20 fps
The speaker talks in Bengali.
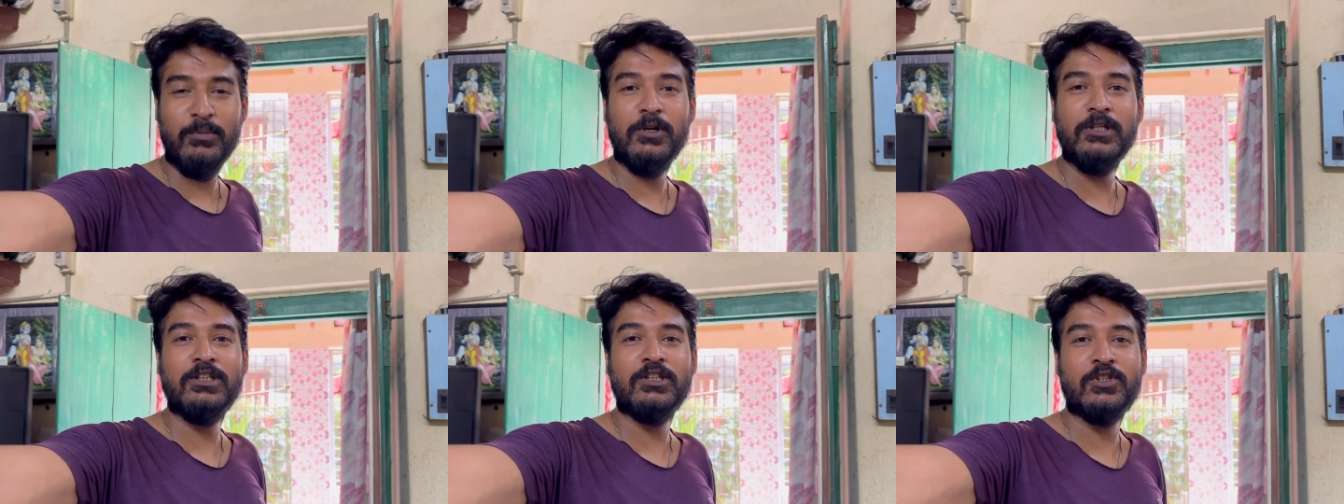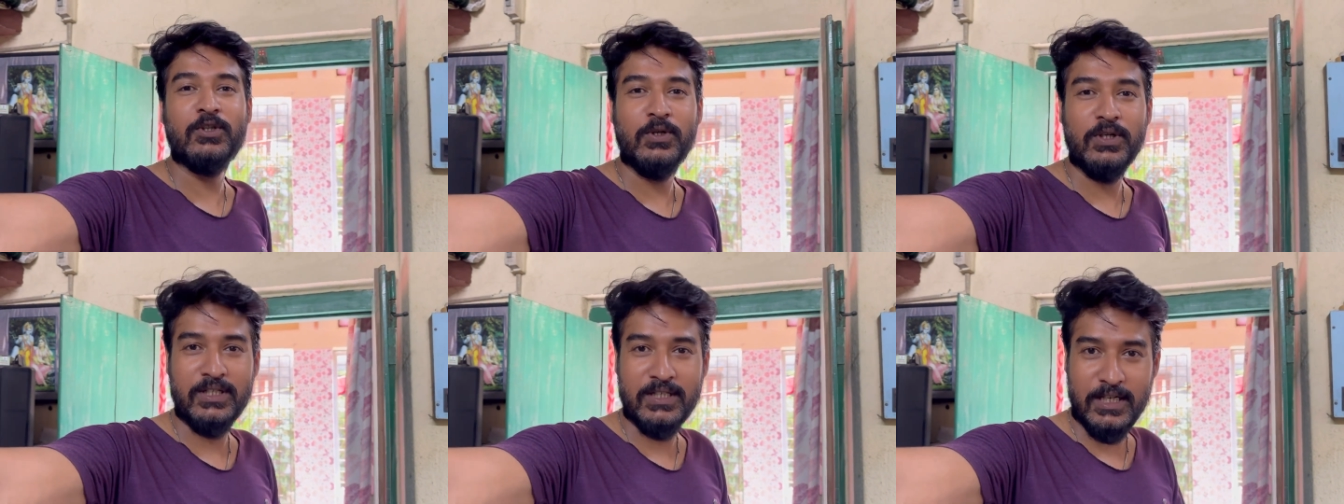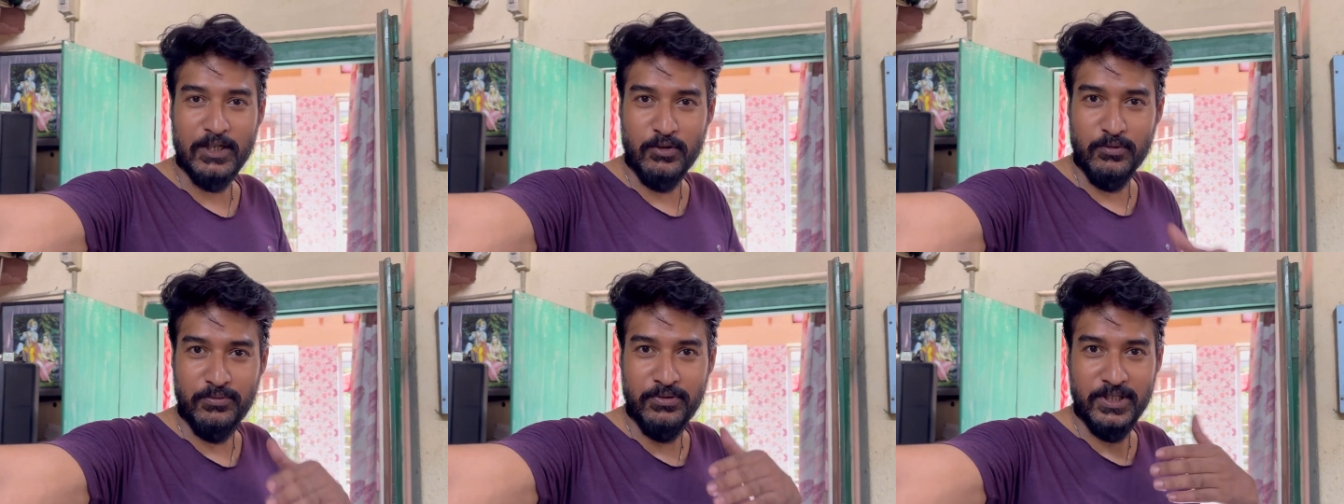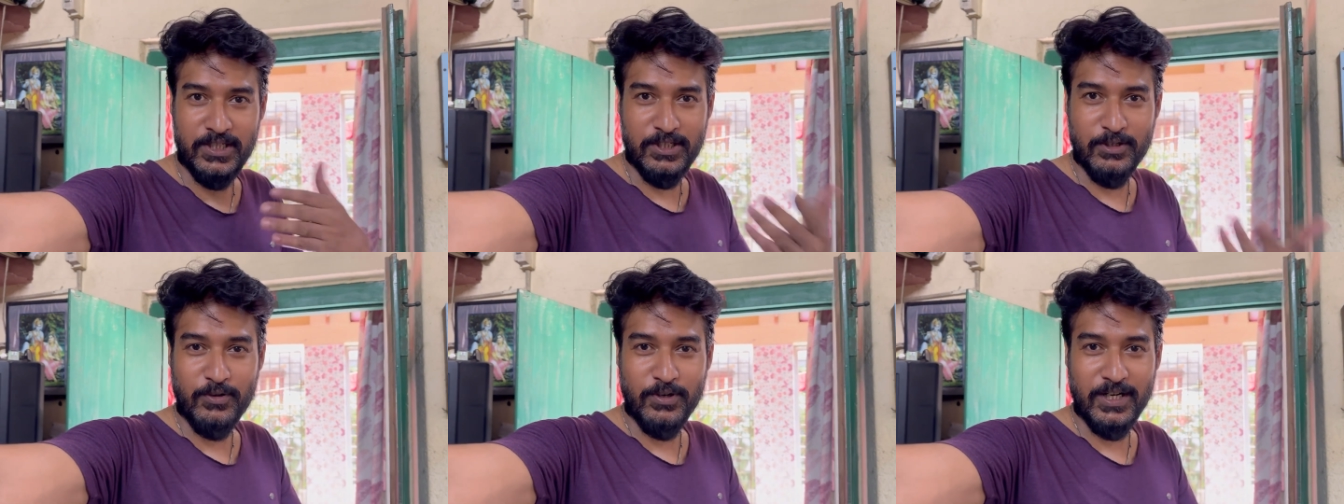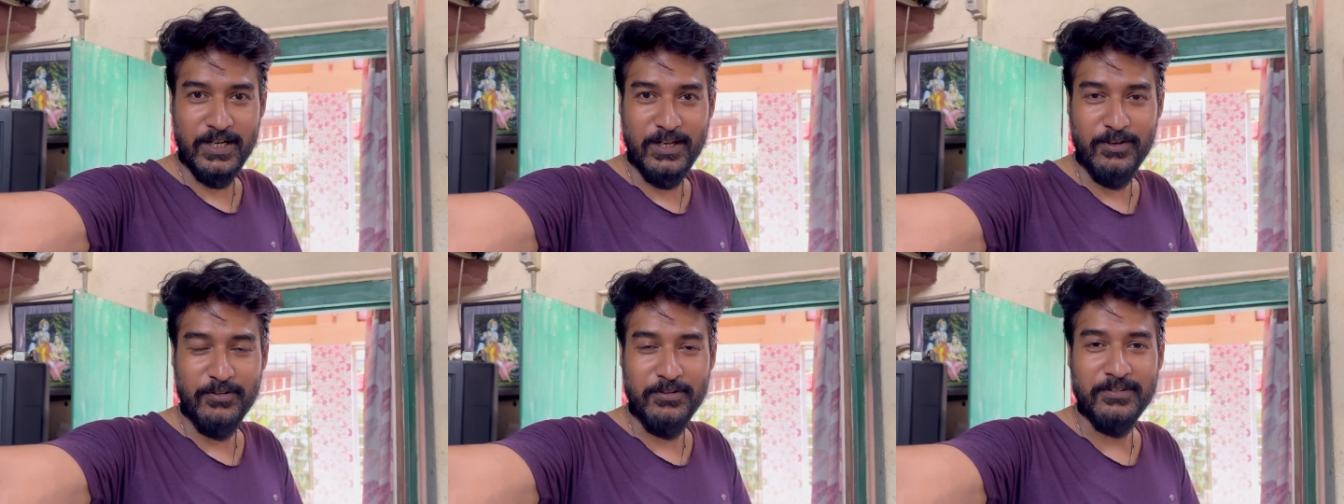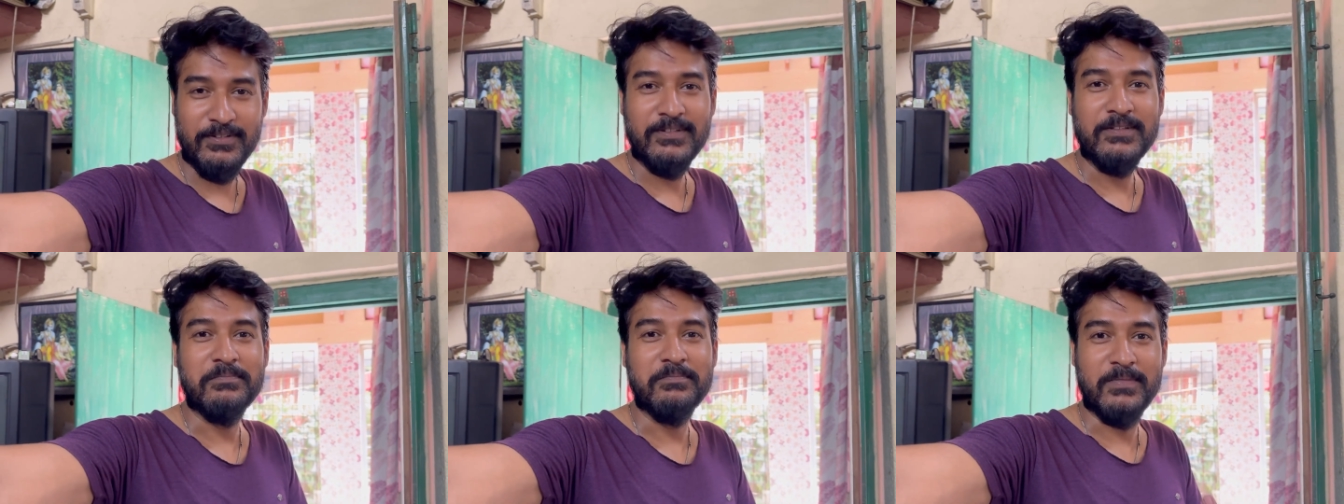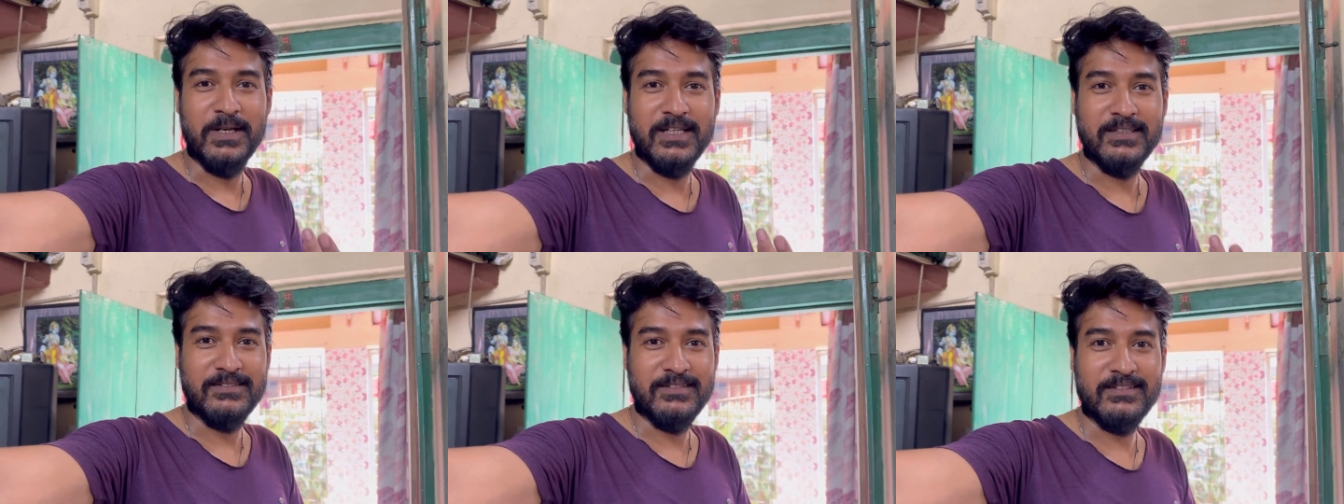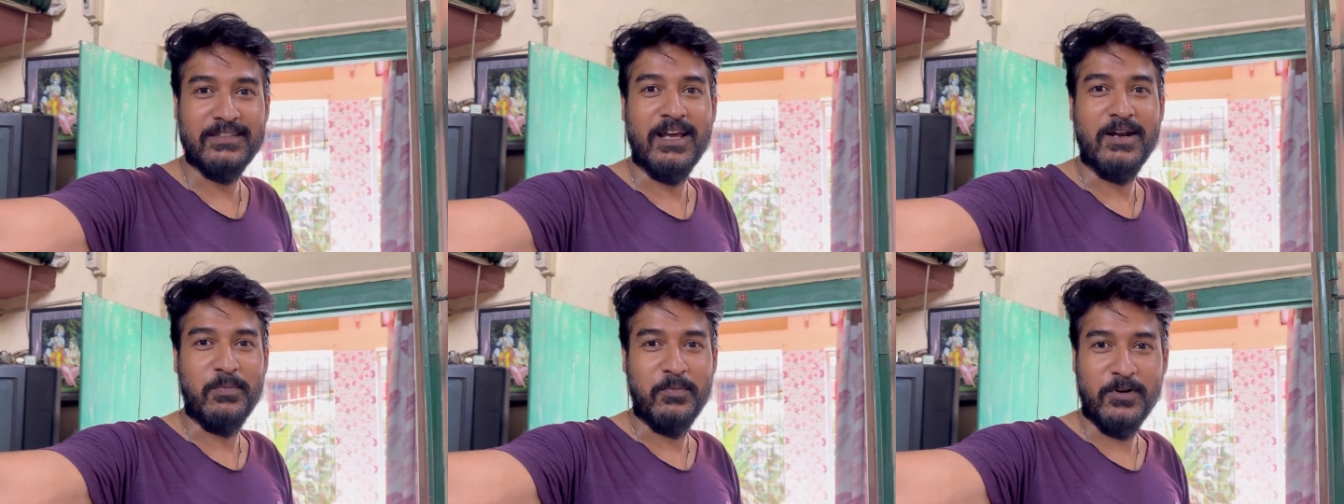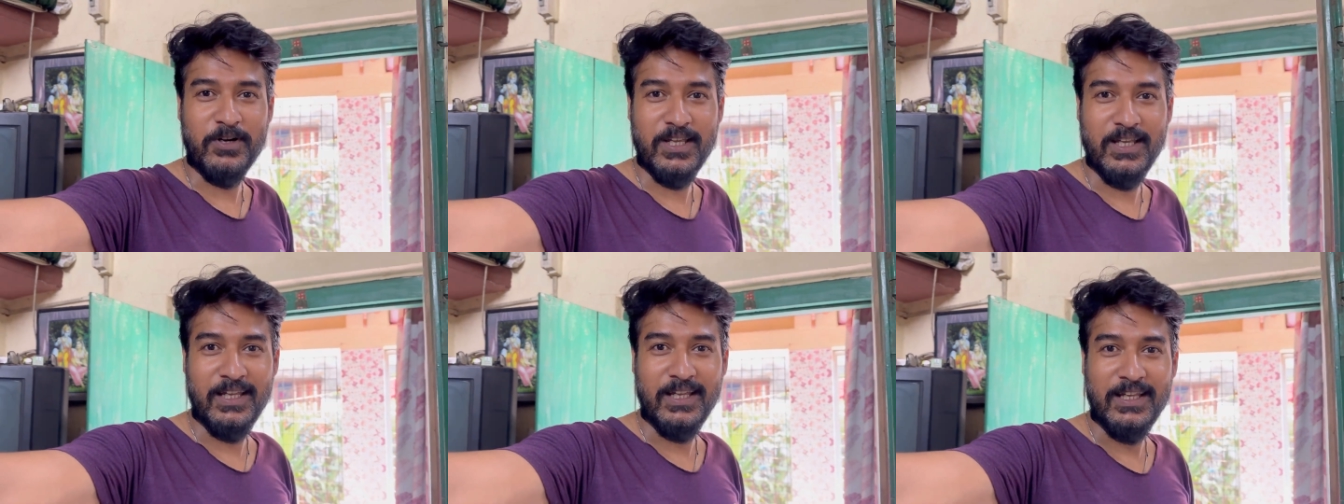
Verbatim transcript: বলছি শরীরটা একটু ফিট করে নাও তারপরে